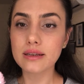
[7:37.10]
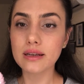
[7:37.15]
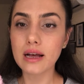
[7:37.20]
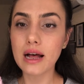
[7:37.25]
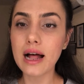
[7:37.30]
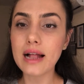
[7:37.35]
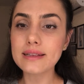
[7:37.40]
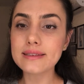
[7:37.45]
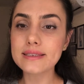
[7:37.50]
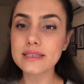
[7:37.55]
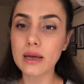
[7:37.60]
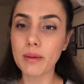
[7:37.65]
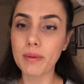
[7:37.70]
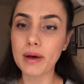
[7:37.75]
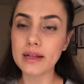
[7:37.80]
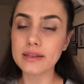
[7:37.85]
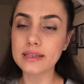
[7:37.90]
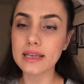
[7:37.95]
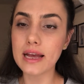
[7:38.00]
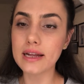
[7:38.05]
alt
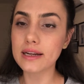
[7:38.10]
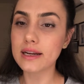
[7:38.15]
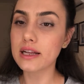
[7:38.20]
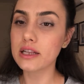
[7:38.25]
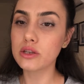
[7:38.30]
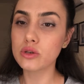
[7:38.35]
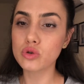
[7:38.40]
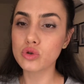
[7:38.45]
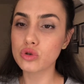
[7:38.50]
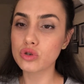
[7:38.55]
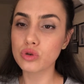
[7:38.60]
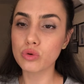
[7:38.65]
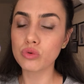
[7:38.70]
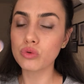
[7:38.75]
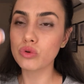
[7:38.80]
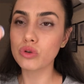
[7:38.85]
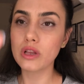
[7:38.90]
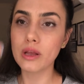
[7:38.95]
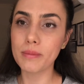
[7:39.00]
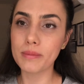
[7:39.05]
taban yani kalıcı hoca
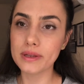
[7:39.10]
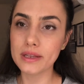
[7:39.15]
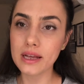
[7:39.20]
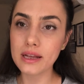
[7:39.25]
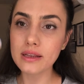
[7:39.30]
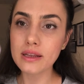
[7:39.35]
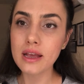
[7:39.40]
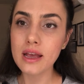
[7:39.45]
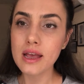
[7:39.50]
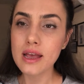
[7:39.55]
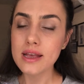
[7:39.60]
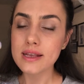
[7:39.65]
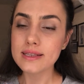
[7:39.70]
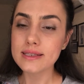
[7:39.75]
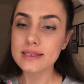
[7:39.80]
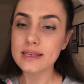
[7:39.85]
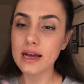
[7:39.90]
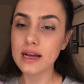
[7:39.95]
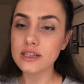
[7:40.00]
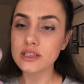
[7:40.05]
uygulamadan
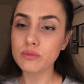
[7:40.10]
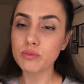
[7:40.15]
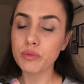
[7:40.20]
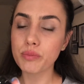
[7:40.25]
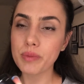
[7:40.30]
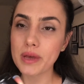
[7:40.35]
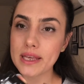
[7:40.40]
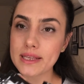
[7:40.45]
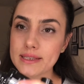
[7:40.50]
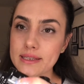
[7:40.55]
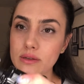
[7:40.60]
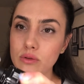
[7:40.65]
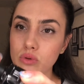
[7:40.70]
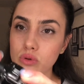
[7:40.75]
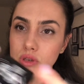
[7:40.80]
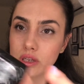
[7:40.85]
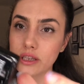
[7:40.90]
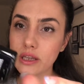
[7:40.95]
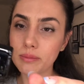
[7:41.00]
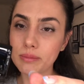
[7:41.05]
sadece bu base'i
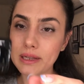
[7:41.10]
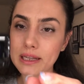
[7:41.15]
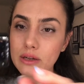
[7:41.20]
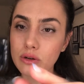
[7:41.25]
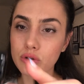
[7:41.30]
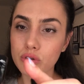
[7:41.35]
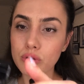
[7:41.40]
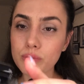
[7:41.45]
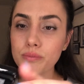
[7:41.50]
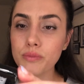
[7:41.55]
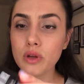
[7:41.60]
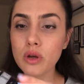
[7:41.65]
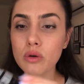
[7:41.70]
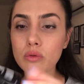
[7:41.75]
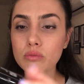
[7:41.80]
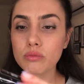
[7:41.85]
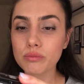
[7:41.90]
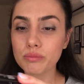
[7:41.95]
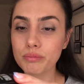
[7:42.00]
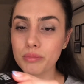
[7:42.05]
kullanabiliyorum.
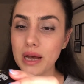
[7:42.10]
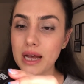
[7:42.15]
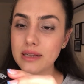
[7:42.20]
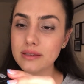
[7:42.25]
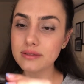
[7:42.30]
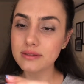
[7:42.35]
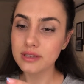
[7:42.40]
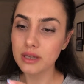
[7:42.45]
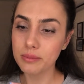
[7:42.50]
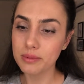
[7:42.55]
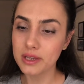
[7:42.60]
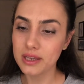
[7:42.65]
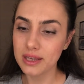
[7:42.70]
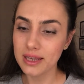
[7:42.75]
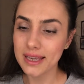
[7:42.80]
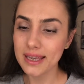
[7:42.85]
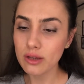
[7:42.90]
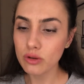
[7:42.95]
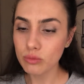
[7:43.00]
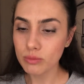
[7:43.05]
Ben tabii ki
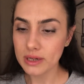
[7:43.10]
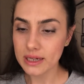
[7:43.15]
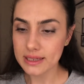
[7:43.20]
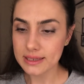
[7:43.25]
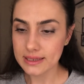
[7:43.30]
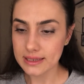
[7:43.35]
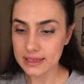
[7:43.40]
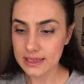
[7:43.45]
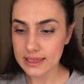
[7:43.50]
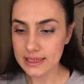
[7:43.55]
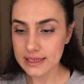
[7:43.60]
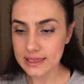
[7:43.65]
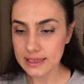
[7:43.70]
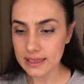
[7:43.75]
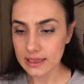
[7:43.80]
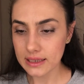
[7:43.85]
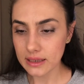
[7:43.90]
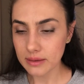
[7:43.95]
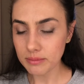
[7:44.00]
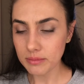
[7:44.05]
iki numarasını
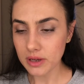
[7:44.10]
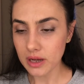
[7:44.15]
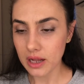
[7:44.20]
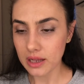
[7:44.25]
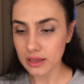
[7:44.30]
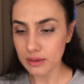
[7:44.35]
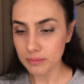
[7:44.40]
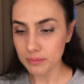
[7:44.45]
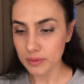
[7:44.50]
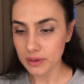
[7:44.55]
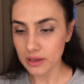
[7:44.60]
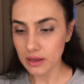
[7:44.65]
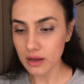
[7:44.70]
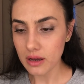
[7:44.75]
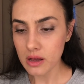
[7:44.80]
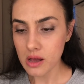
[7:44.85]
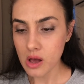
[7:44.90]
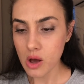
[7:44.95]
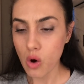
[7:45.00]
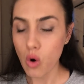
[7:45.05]
istedim. Kalkıp bana
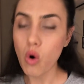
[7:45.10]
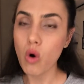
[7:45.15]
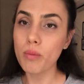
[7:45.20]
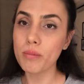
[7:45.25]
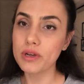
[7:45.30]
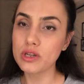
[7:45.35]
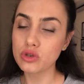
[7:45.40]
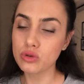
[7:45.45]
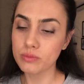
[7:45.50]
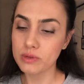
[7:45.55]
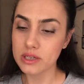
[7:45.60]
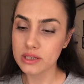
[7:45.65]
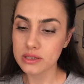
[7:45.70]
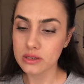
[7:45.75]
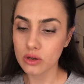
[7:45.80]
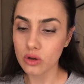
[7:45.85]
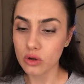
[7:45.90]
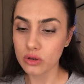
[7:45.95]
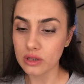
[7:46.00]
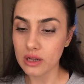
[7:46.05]
15
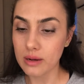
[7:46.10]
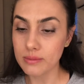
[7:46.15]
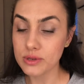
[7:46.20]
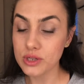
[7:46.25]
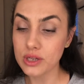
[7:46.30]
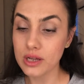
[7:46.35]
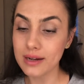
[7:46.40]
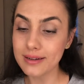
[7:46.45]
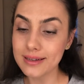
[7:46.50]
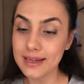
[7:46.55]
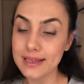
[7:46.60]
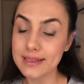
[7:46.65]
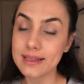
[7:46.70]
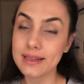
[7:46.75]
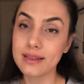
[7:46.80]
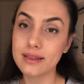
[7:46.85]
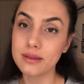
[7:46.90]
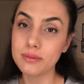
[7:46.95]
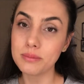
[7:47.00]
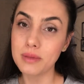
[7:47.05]
numarasını göndermişler. Neyse
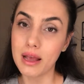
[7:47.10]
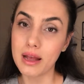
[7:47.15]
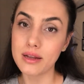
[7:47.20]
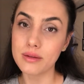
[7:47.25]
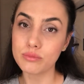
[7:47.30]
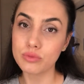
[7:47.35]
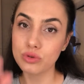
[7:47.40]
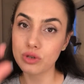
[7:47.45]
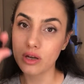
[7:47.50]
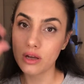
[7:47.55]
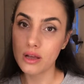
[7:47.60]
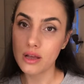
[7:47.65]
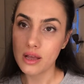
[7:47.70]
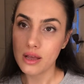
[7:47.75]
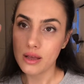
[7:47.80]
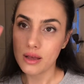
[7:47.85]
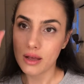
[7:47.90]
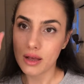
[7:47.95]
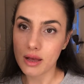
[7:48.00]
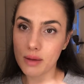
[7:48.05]
dedim yani bu da
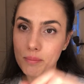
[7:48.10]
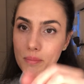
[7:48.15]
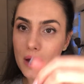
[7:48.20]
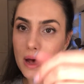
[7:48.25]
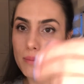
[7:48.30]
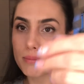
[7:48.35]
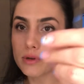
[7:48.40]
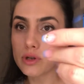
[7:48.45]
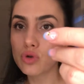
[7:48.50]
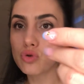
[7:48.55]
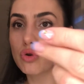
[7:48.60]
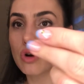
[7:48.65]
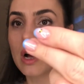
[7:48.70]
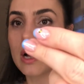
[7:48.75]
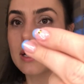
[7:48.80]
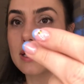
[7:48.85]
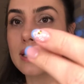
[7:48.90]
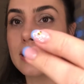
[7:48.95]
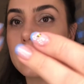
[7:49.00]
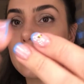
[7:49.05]
e, pembe. Şu
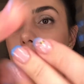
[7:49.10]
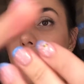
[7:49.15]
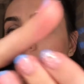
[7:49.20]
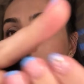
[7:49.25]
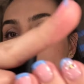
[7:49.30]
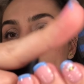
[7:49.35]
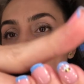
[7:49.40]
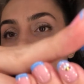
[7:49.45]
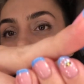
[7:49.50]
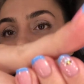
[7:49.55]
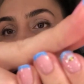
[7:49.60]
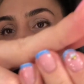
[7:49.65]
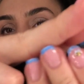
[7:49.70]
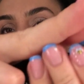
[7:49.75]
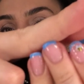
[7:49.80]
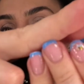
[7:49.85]
anki altındaki